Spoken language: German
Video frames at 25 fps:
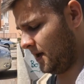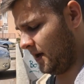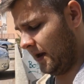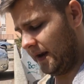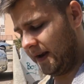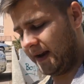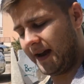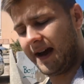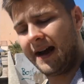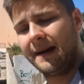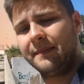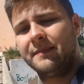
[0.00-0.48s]

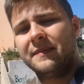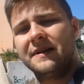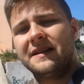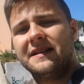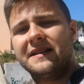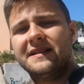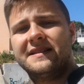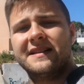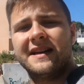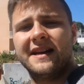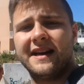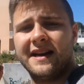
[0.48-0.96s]
Da hat mich
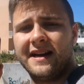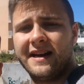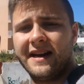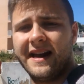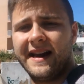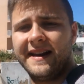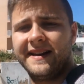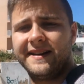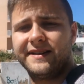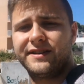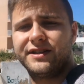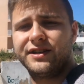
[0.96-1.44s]
dieser
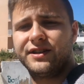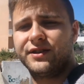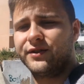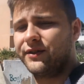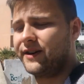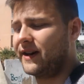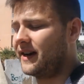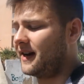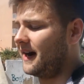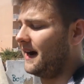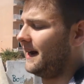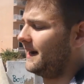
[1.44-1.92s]
Energy
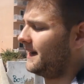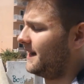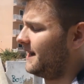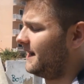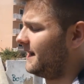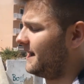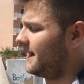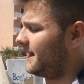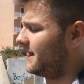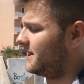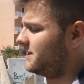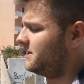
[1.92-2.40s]
Drink
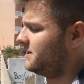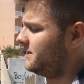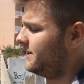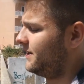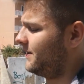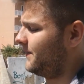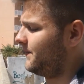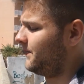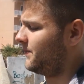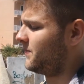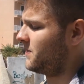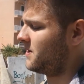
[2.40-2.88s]
angelächelt.
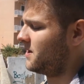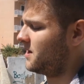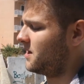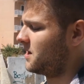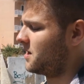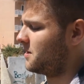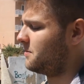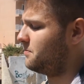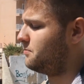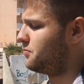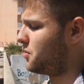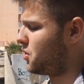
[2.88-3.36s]

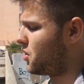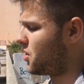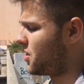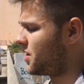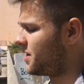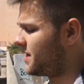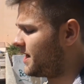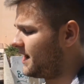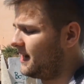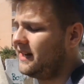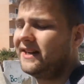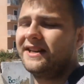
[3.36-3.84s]

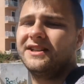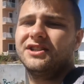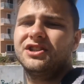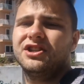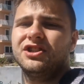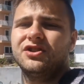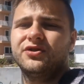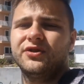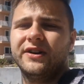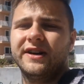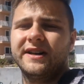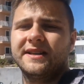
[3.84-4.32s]
Burn Energy
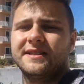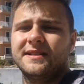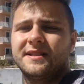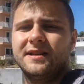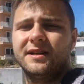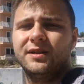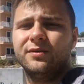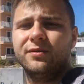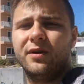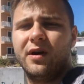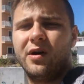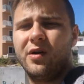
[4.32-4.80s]
Drink
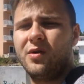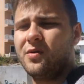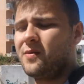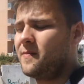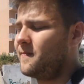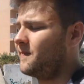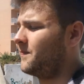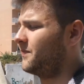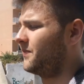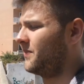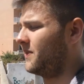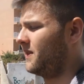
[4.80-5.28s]
Zero.
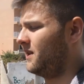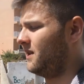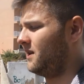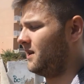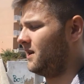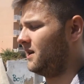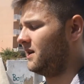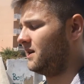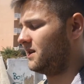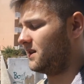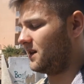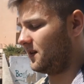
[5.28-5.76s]

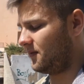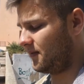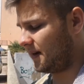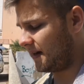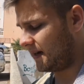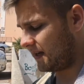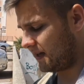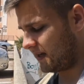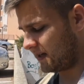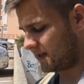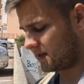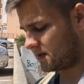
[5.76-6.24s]
Den
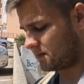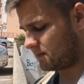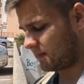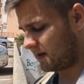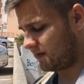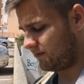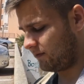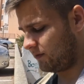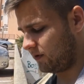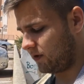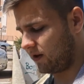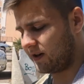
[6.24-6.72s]
werde ich jetzt
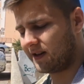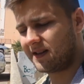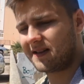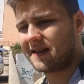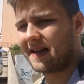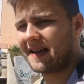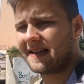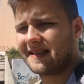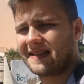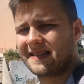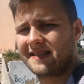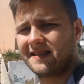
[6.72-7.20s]
mal für euch
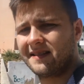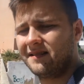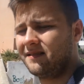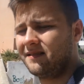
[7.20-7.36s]
testen.